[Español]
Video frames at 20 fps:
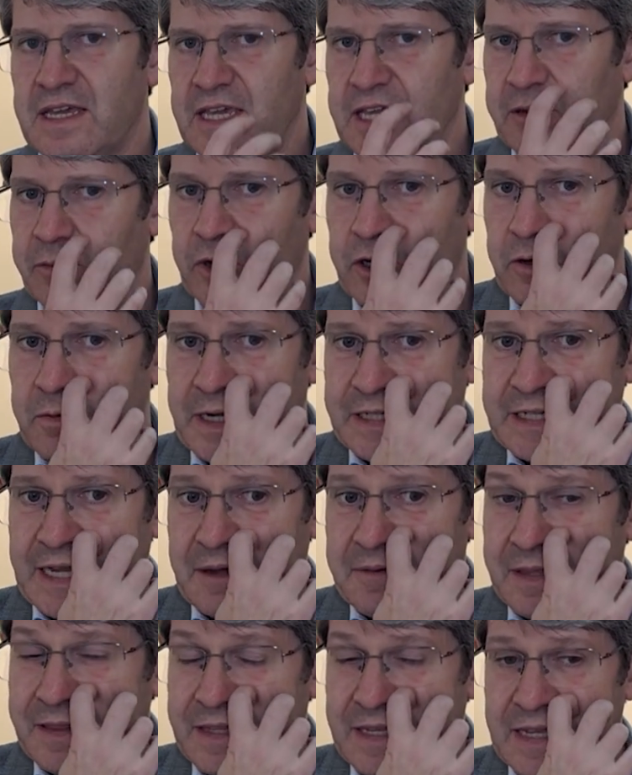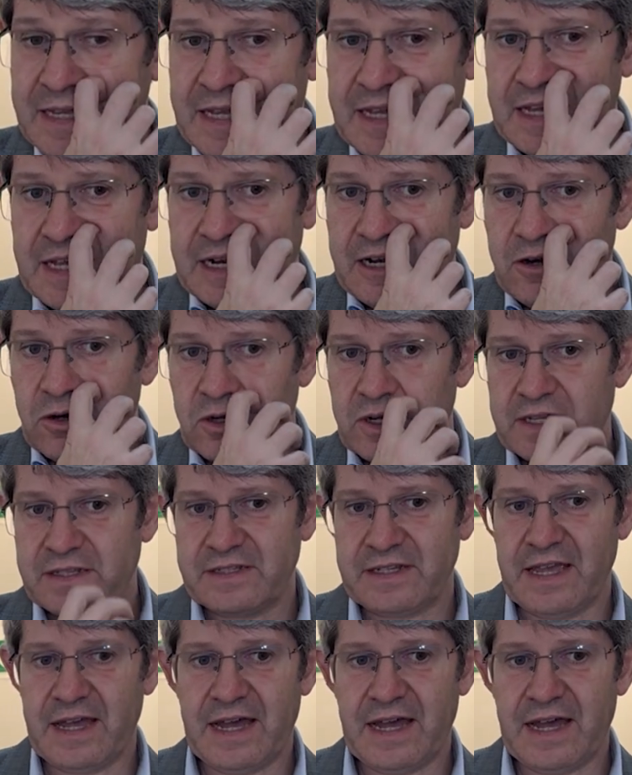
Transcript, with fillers: Y bueno, básicamente lo que